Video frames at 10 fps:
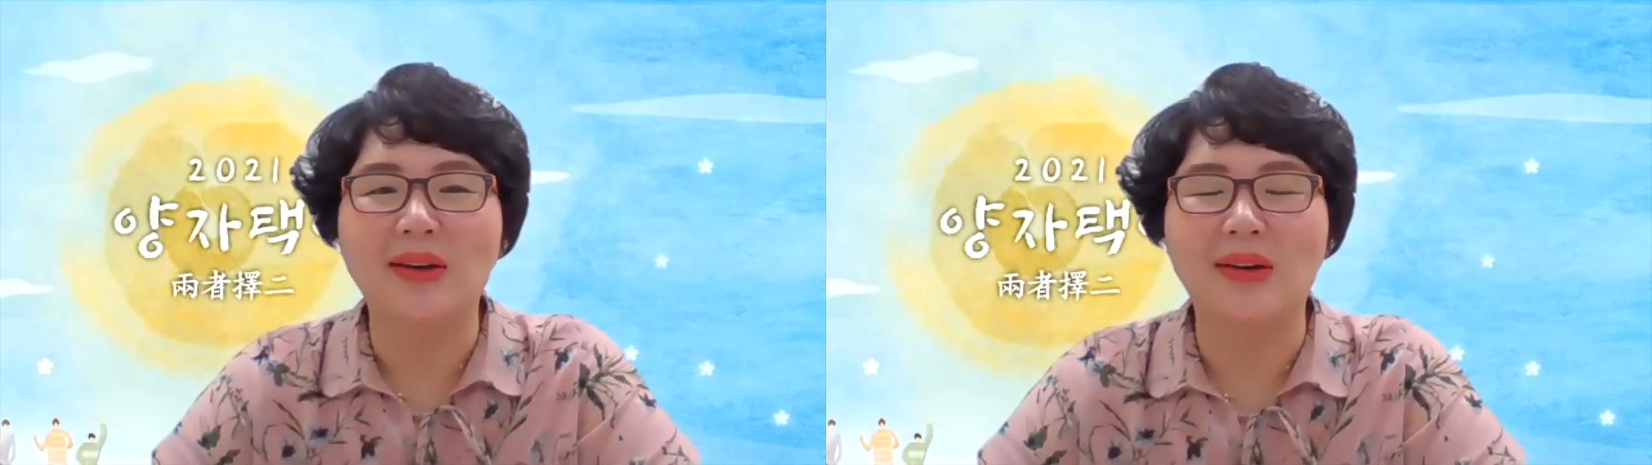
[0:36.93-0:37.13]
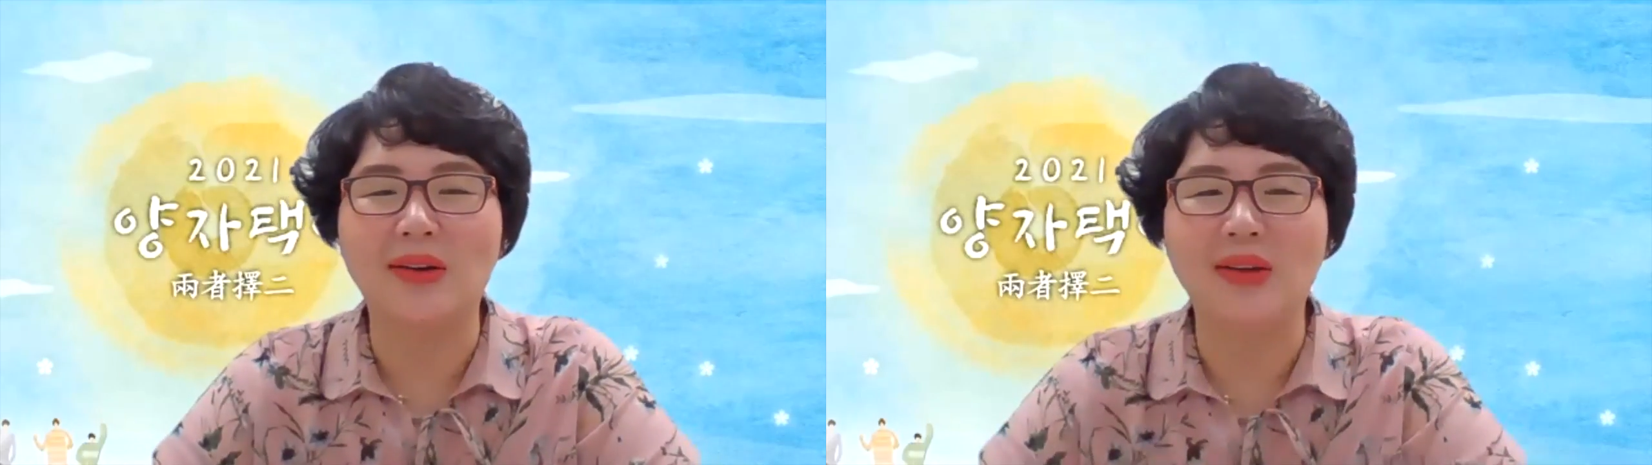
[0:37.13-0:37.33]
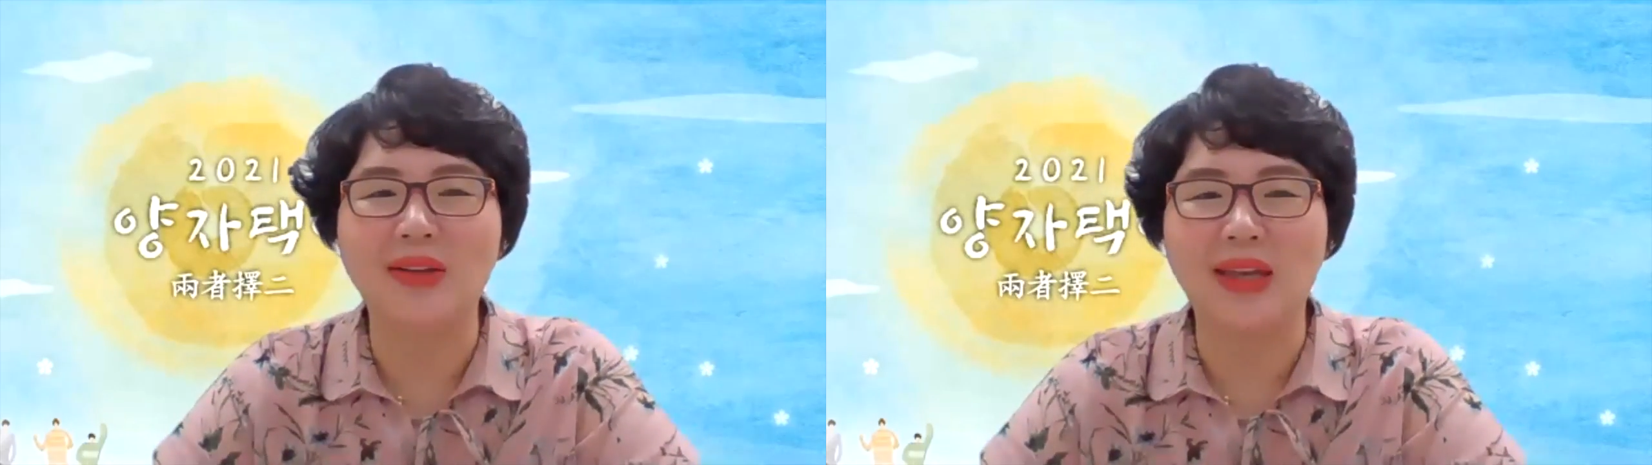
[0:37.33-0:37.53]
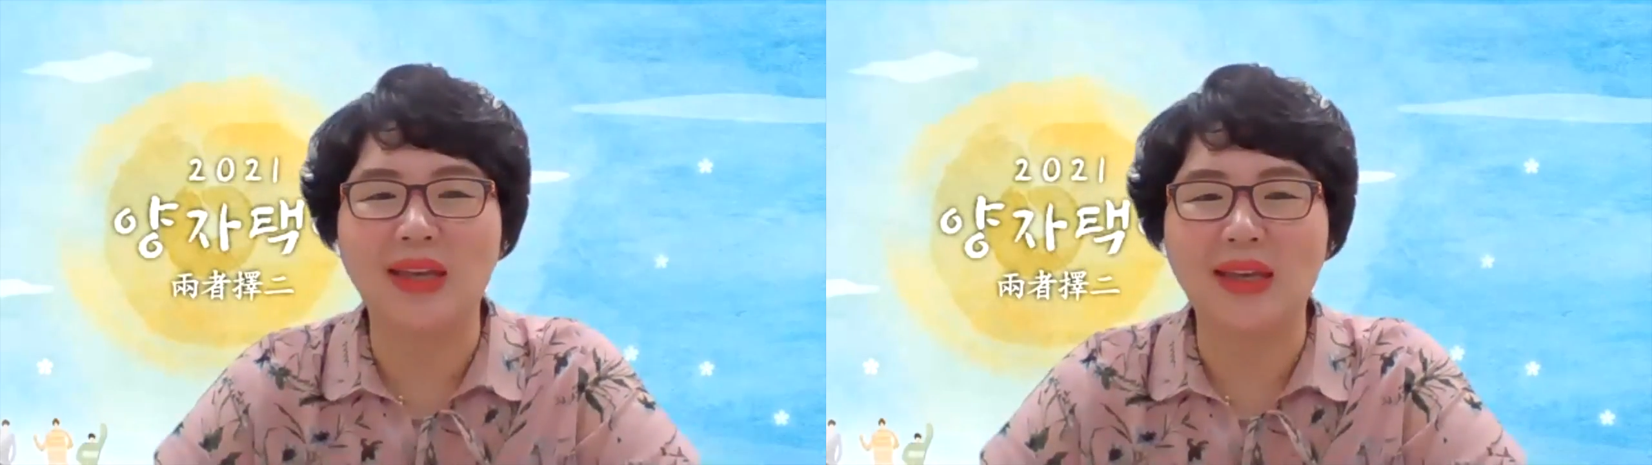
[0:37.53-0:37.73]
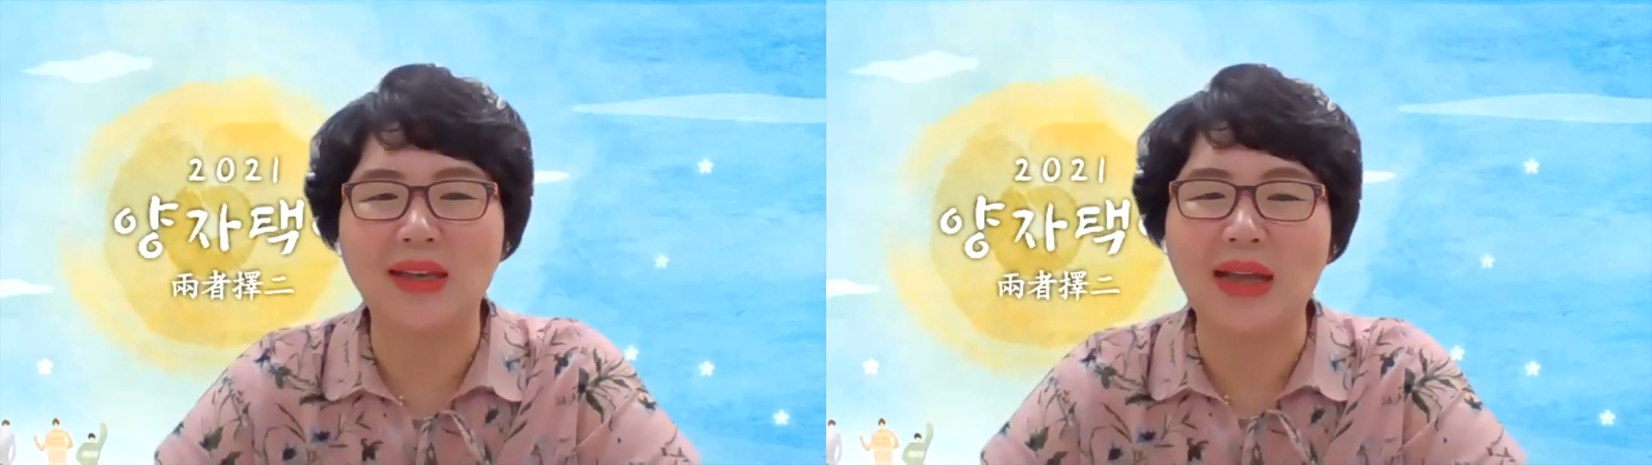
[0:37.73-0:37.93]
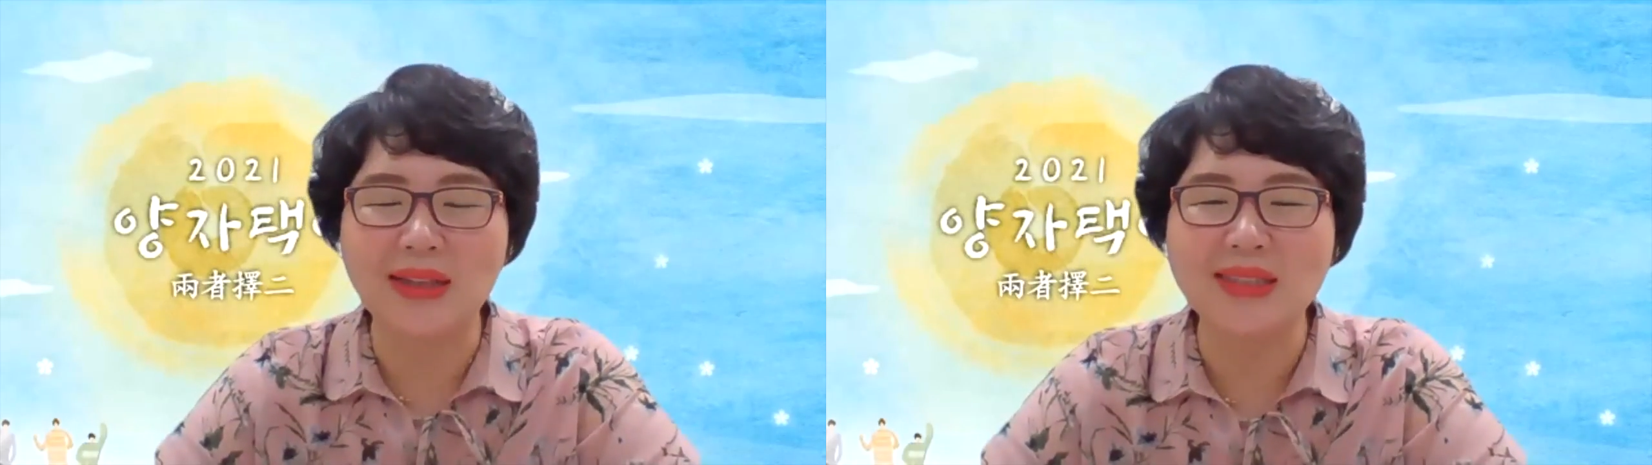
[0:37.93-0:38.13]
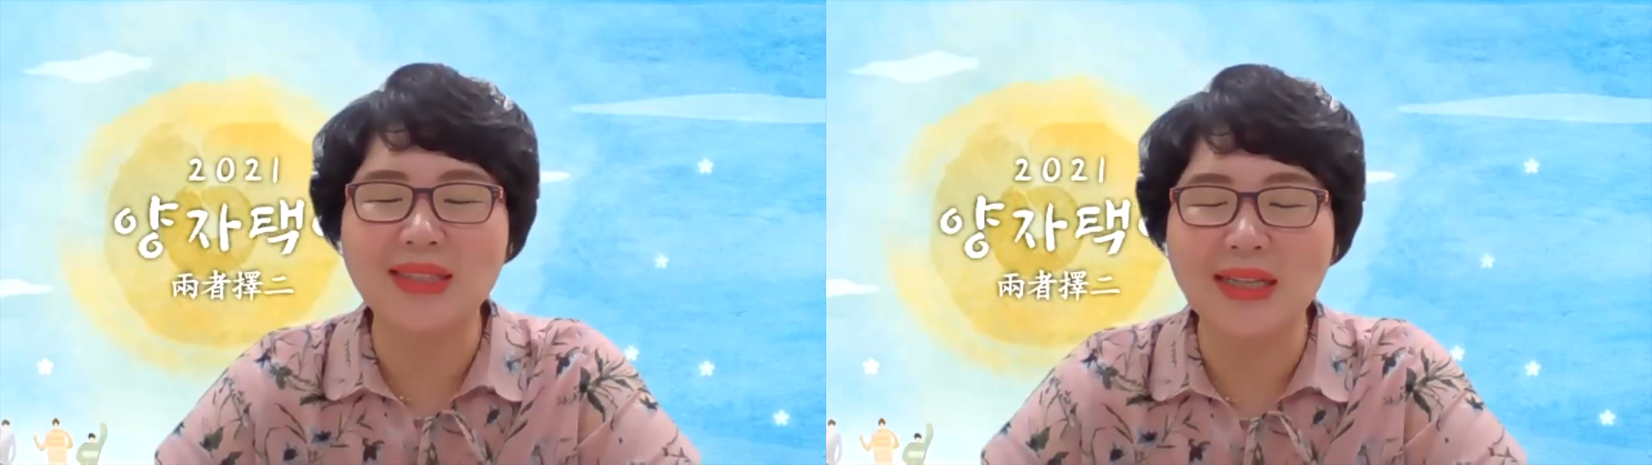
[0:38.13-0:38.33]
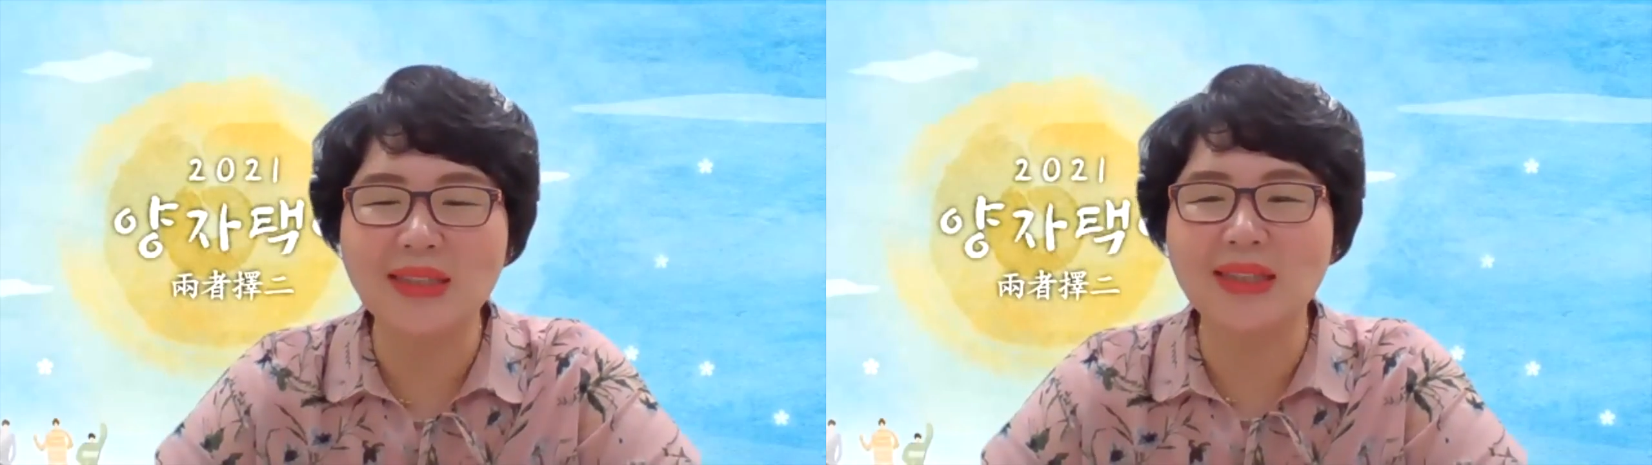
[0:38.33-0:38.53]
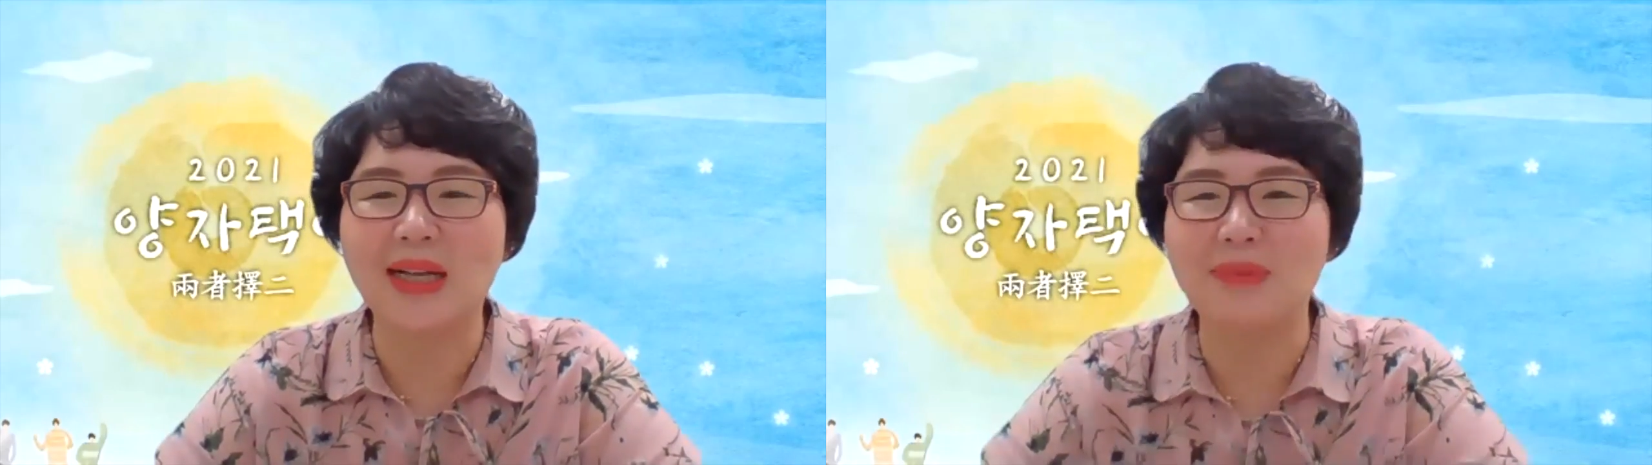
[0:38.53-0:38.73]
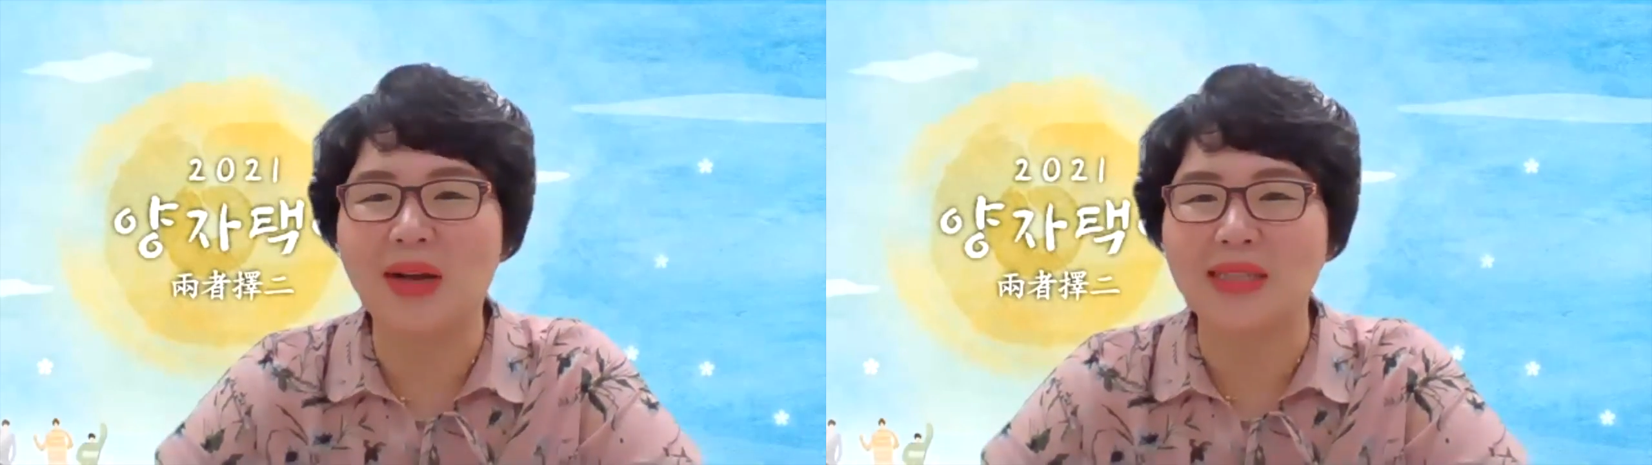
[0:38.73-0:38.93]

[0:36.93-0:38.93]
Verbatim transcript: 어, 이렇게 하는 시간들을 한번